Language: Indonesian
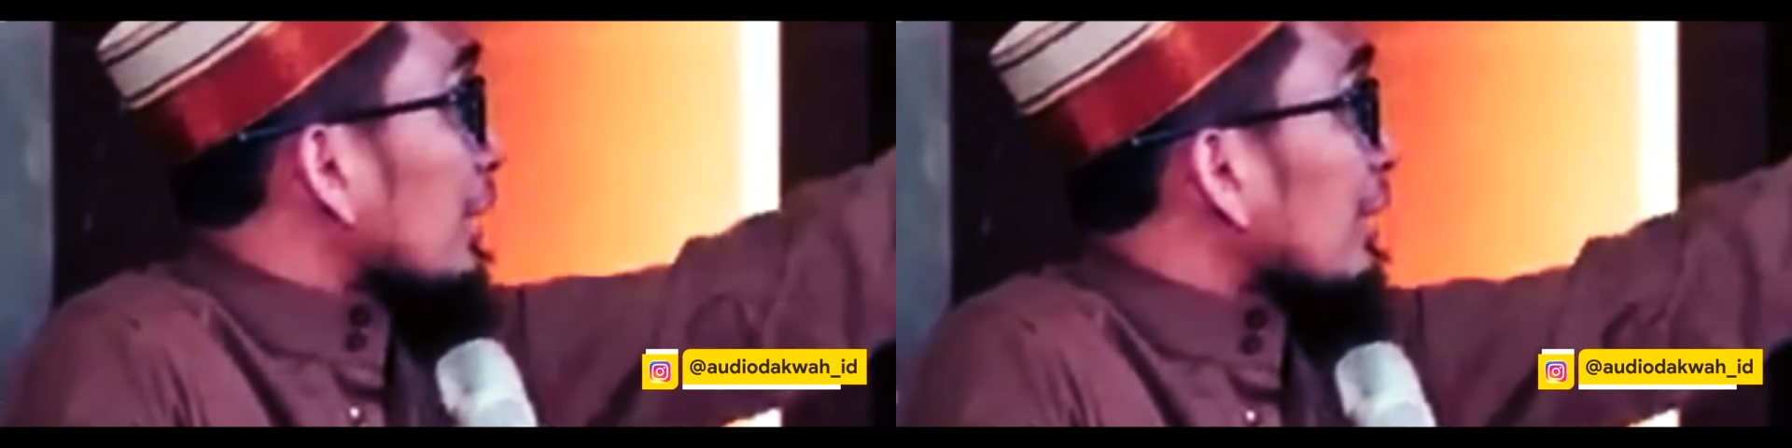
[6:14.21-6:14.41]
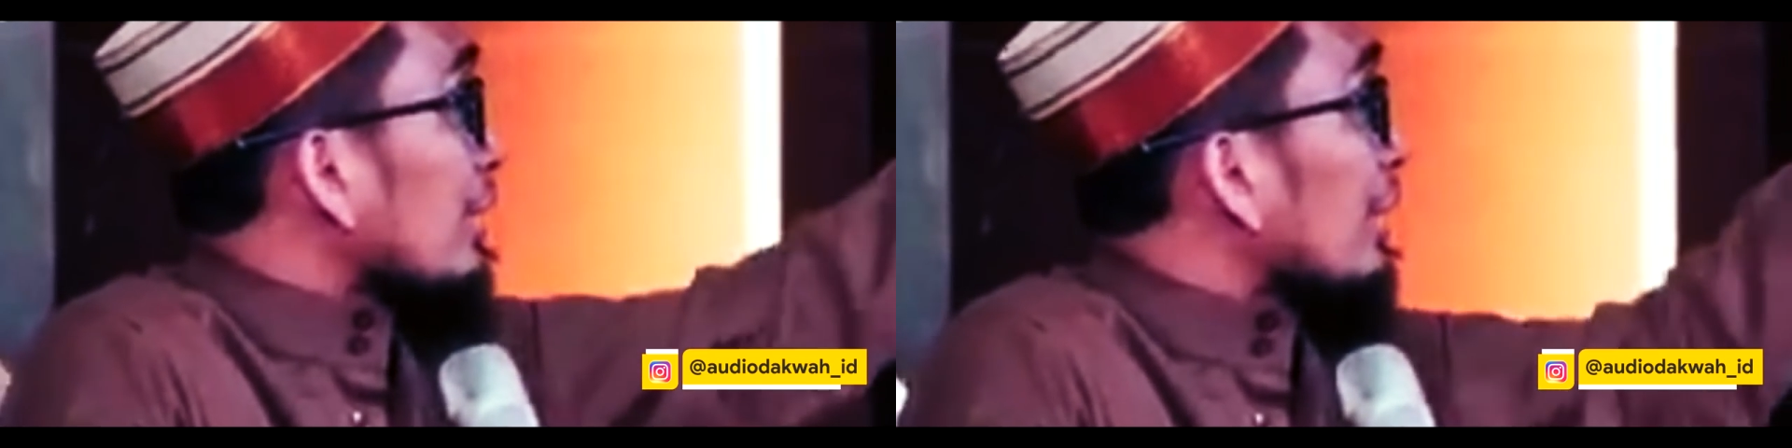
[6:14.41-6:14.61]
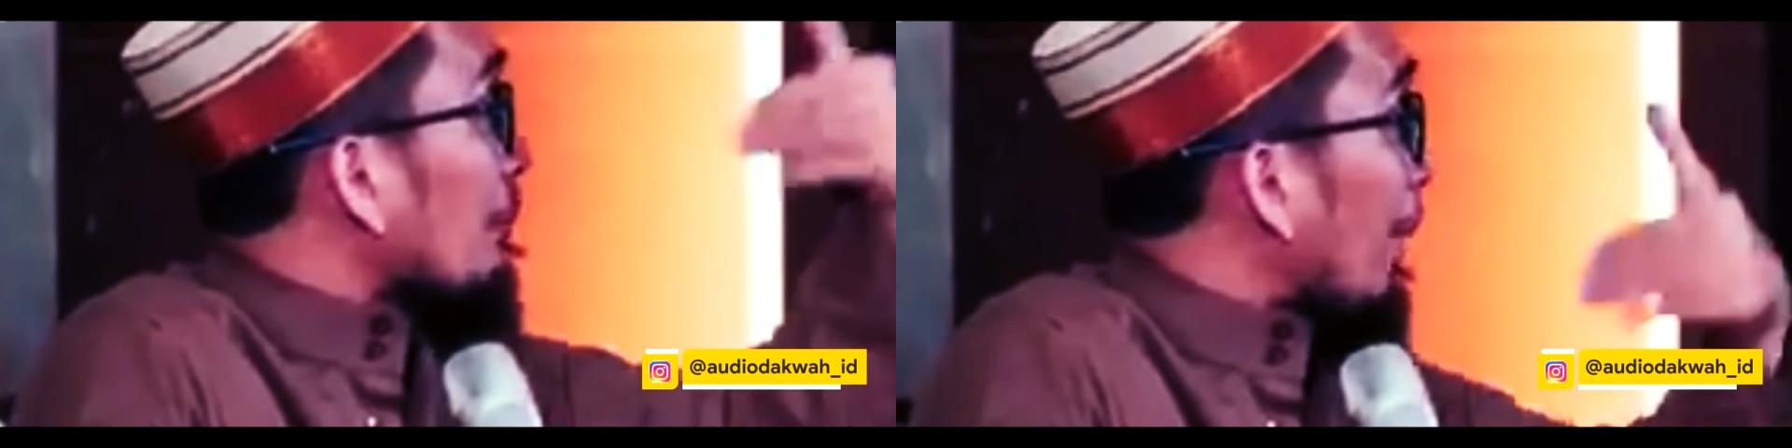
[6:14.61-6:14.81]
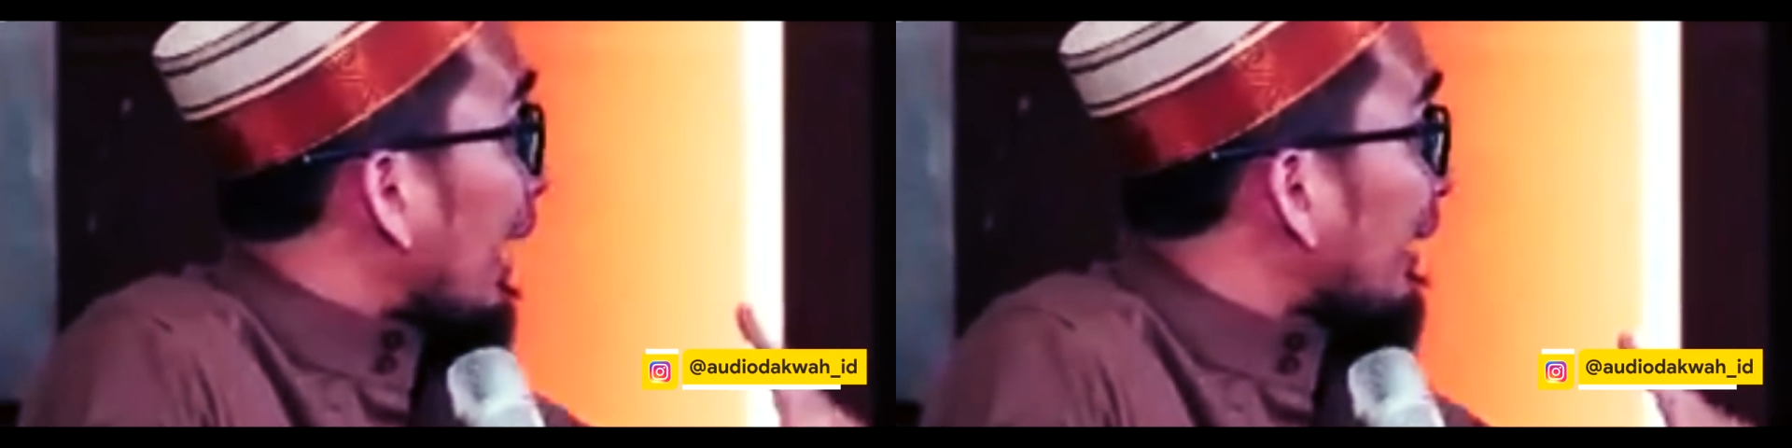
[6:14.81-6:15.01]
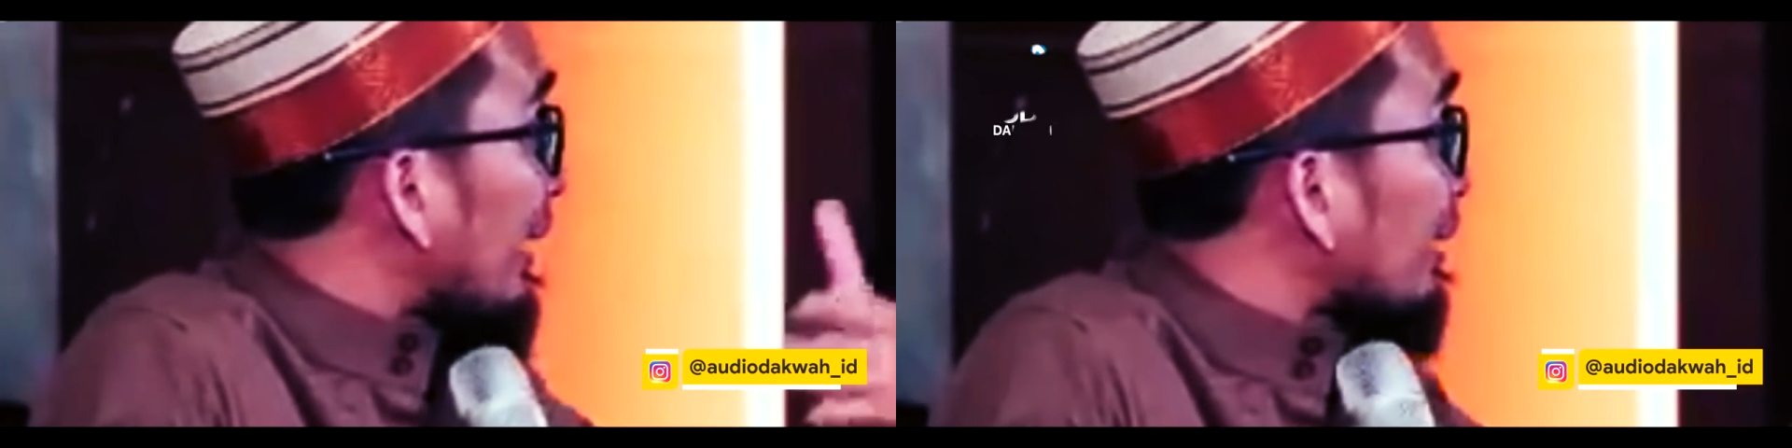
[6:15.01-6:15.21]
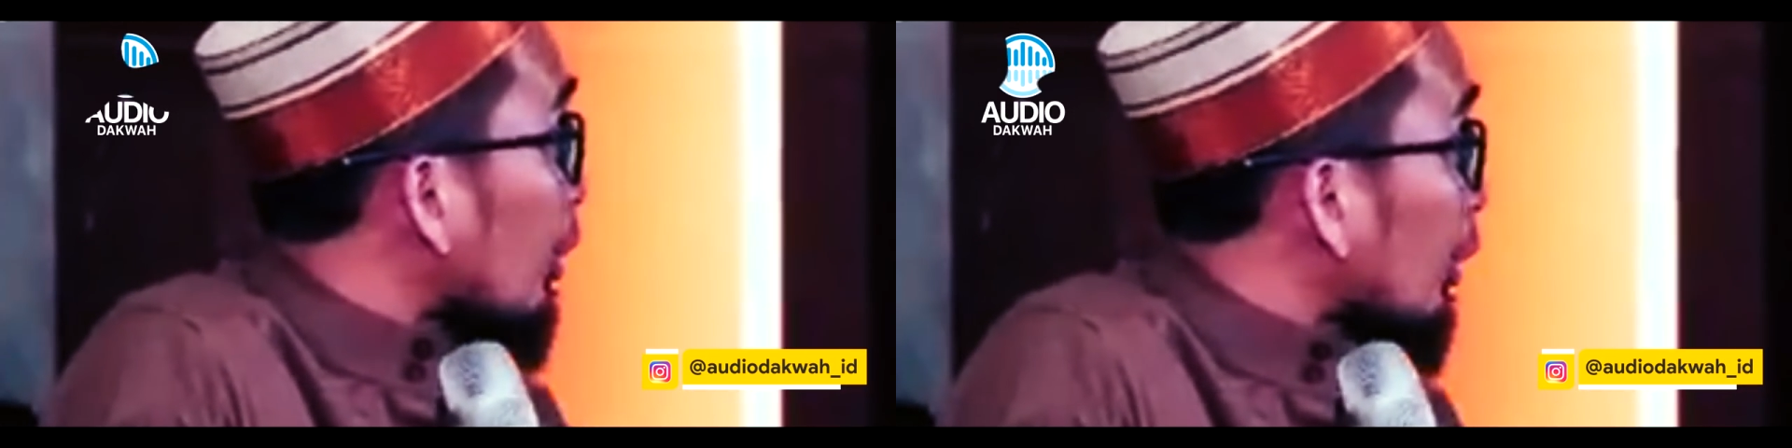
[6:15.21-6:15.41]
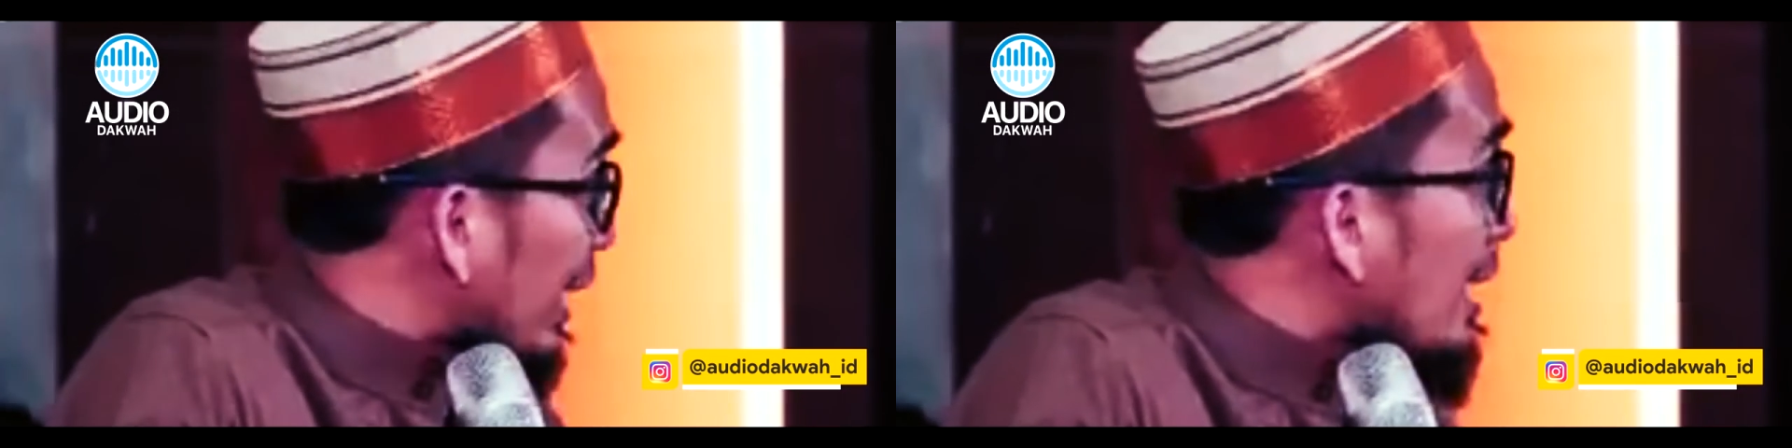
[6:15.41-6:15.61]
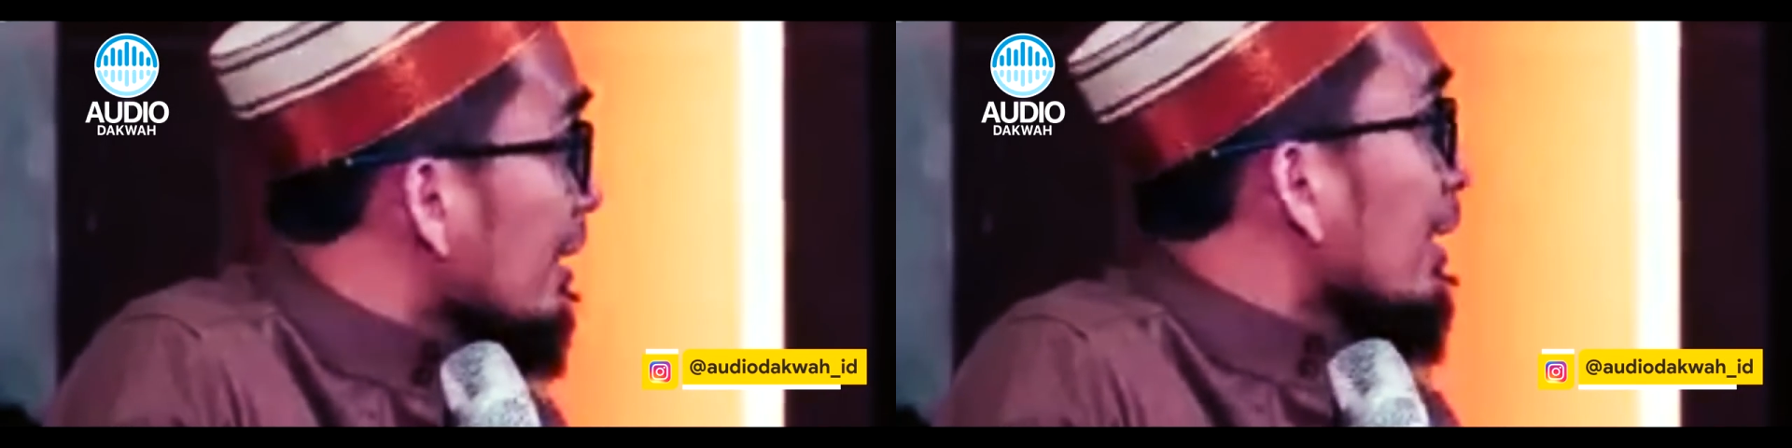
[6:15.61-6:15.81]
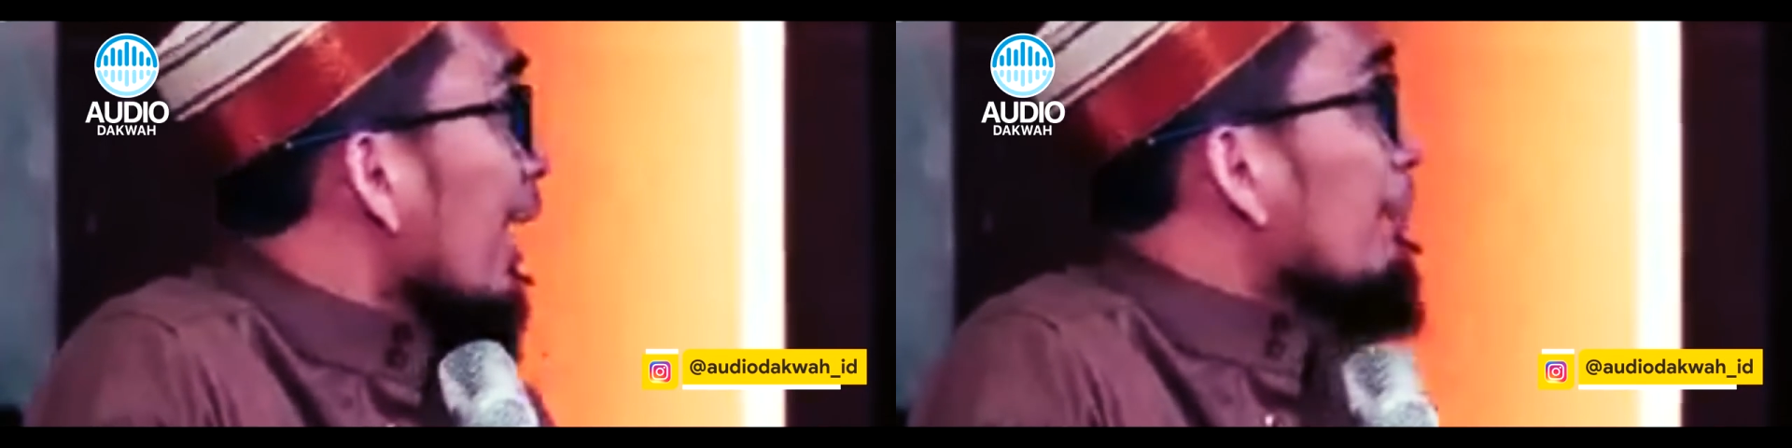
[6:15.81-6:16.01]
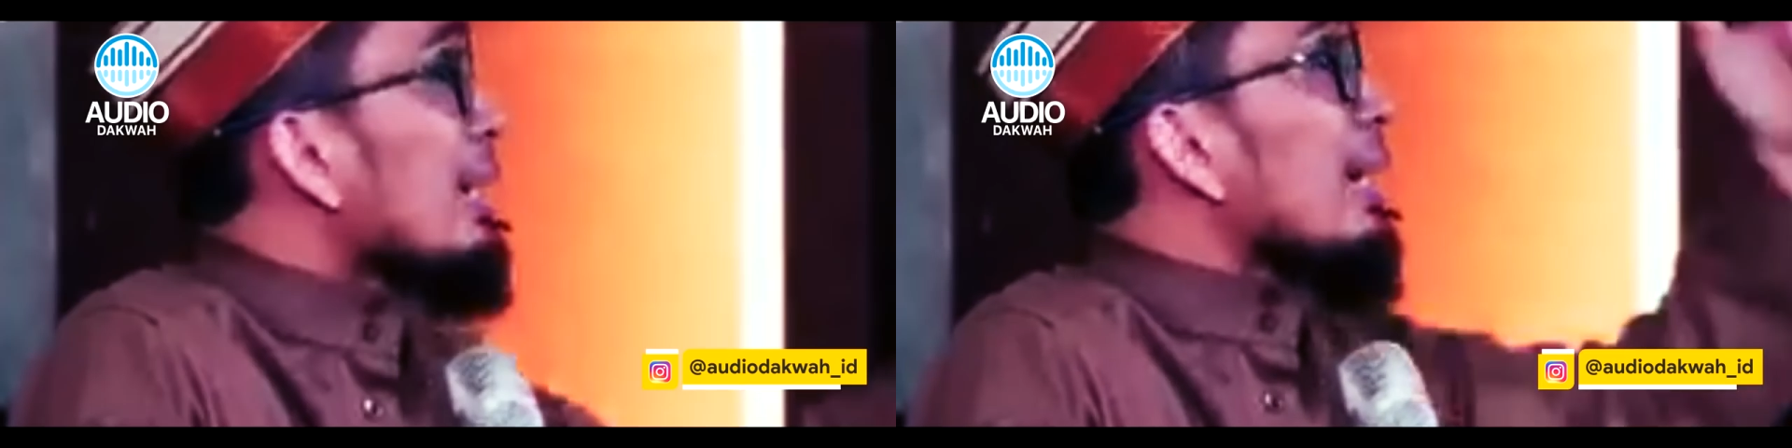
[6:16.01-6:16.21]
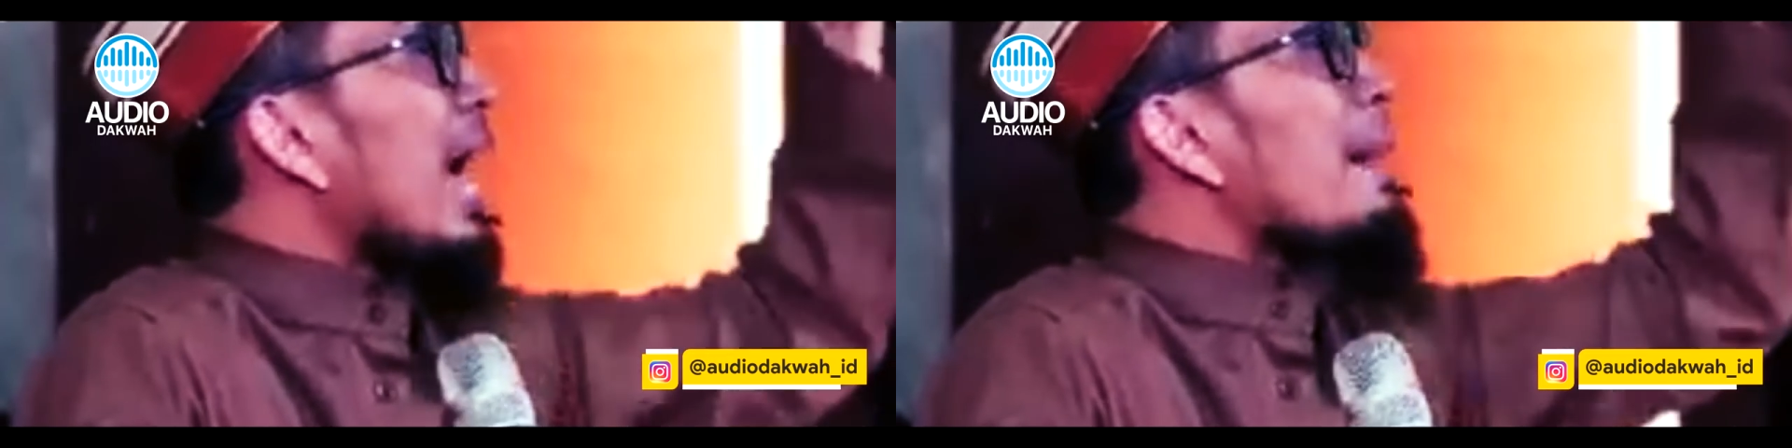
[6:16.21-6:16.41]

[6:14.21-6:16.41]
ingin cerita tentang pahala dan dosa, emang